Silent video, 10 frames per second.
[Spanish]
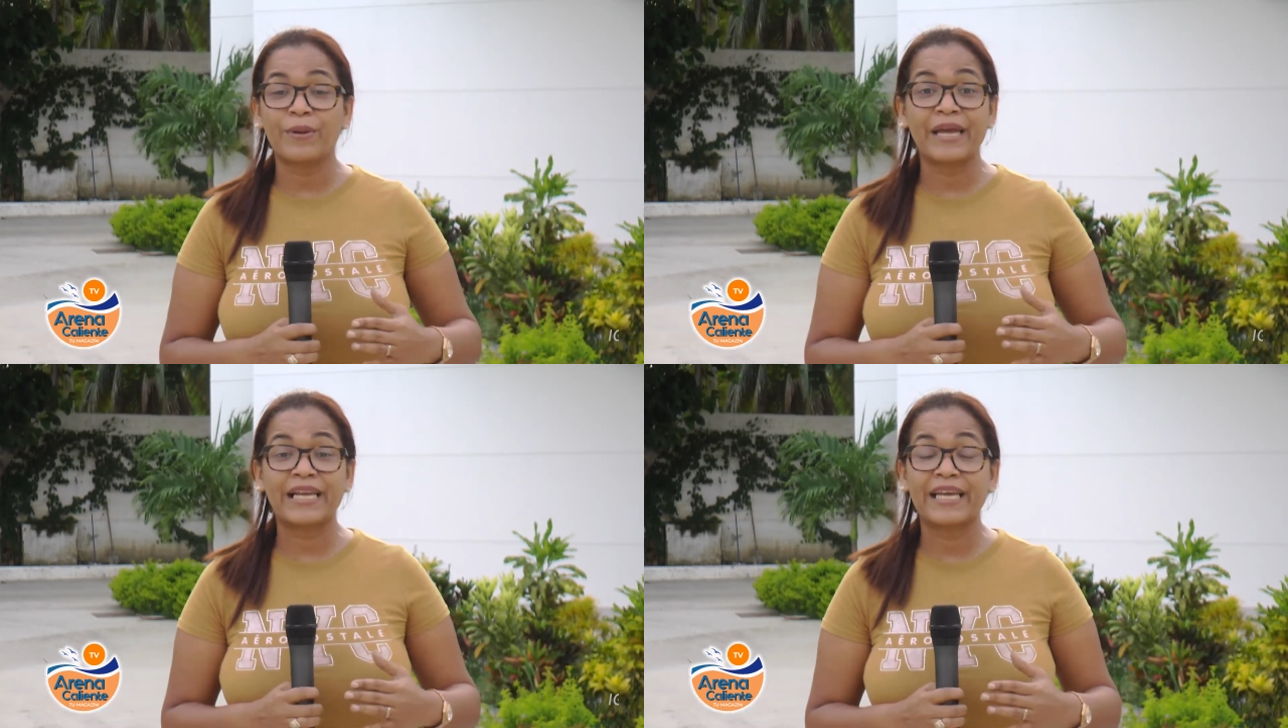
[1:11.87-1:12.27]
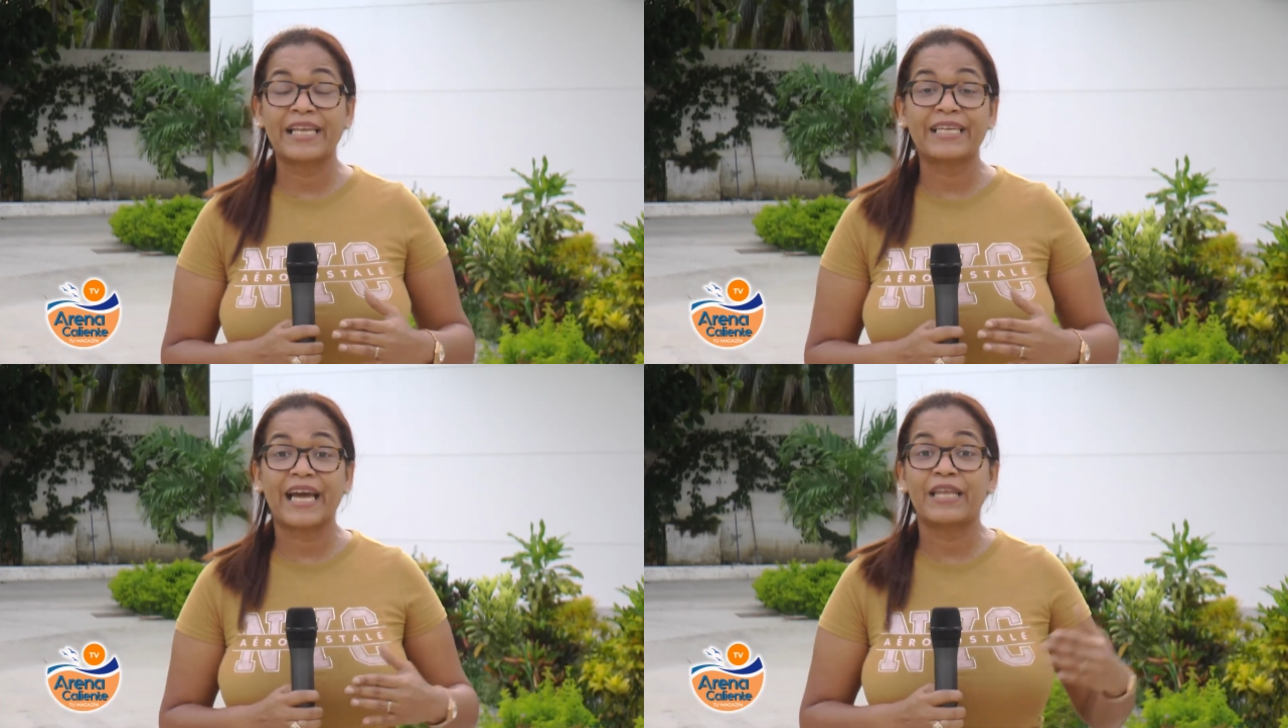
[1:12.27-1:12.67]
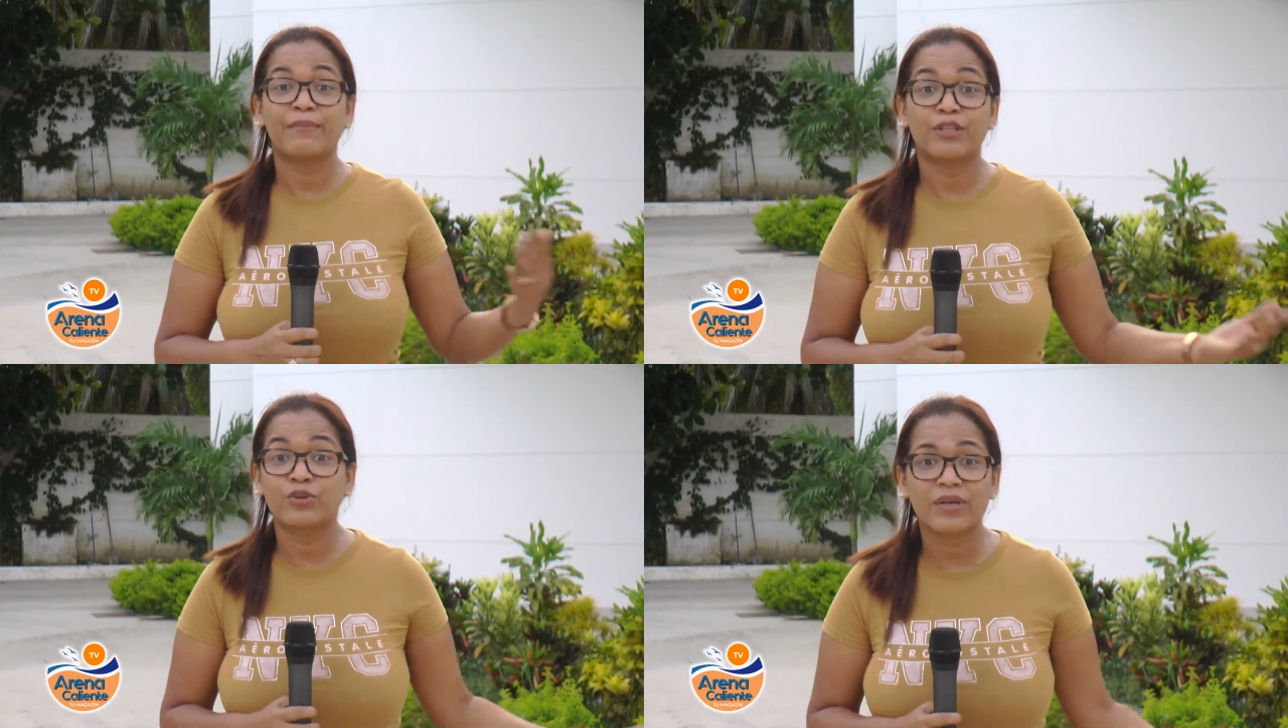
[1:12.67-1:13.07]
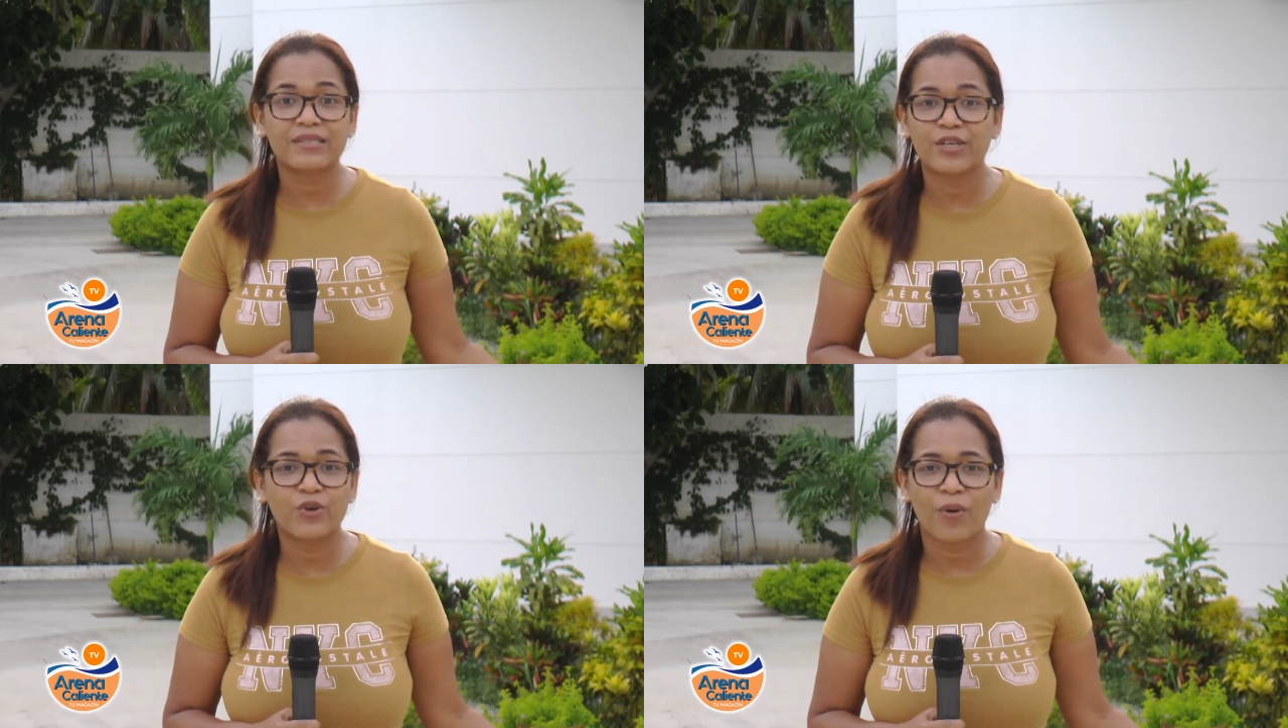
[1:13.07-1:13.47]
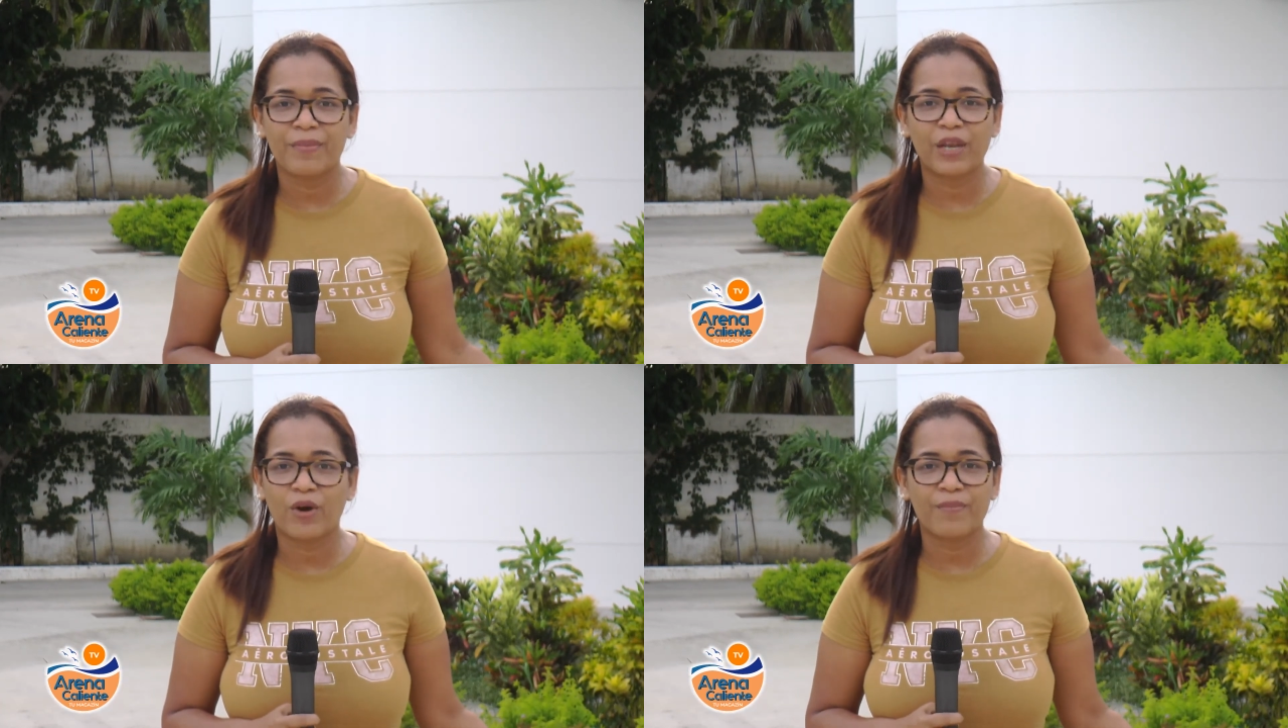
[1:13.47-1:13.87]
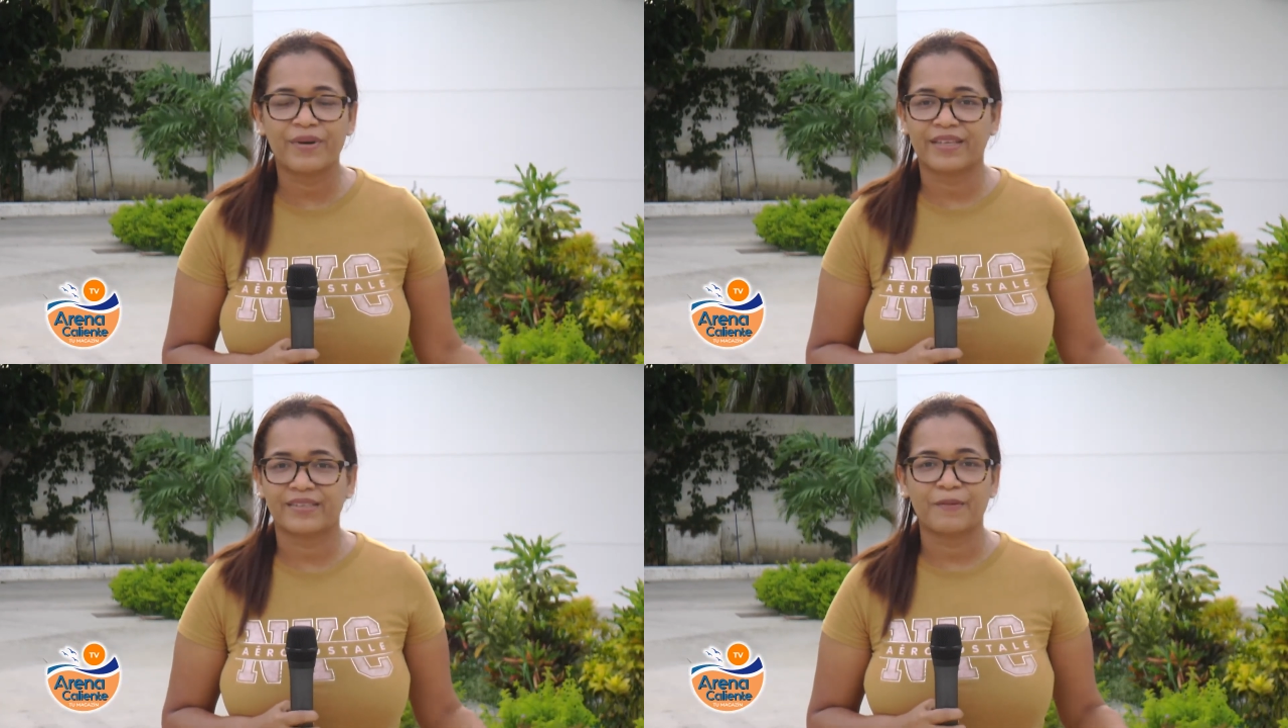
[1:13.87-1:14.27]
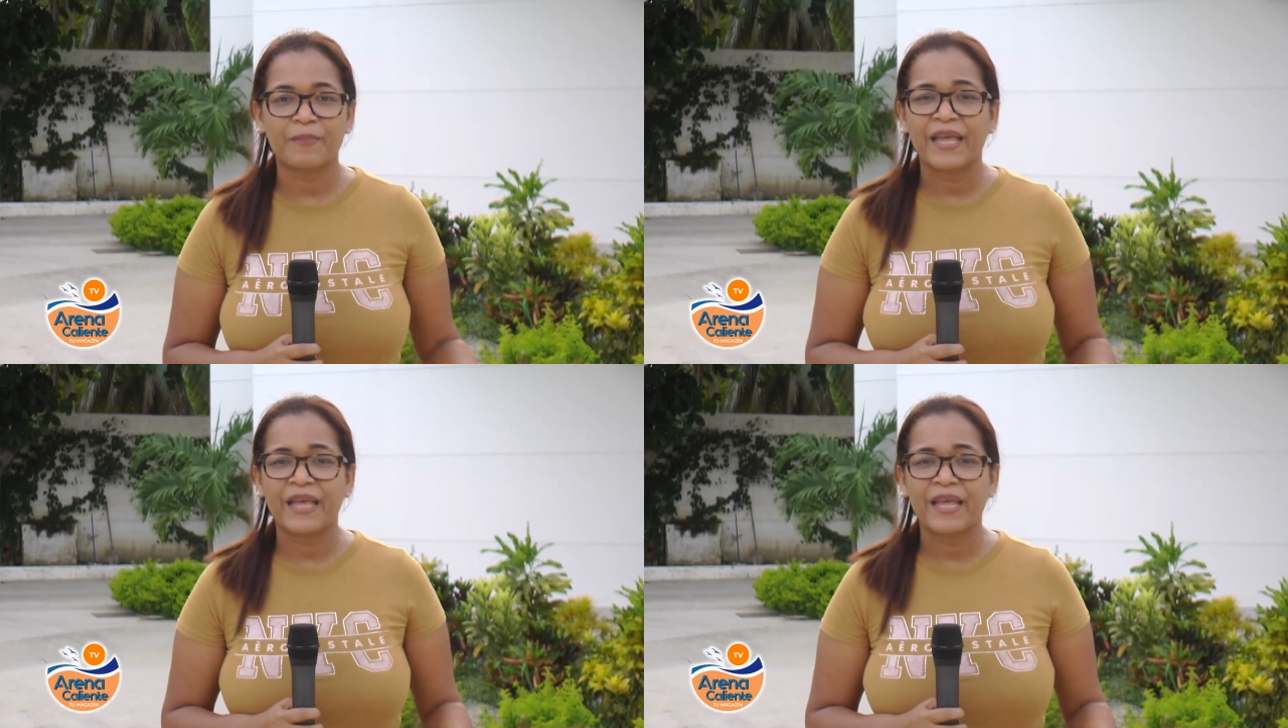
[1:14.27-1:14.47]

en el que alimentó a cinco mil hombres.